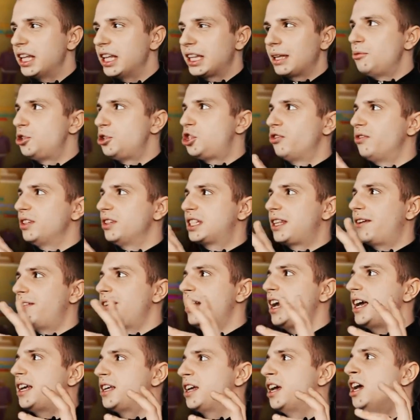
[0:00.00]
этом еще
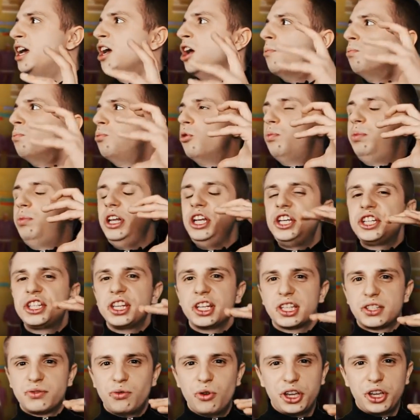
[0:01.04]
выставляют публично
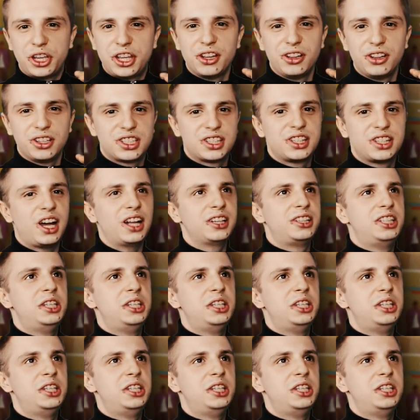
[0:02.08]
свой киллстат,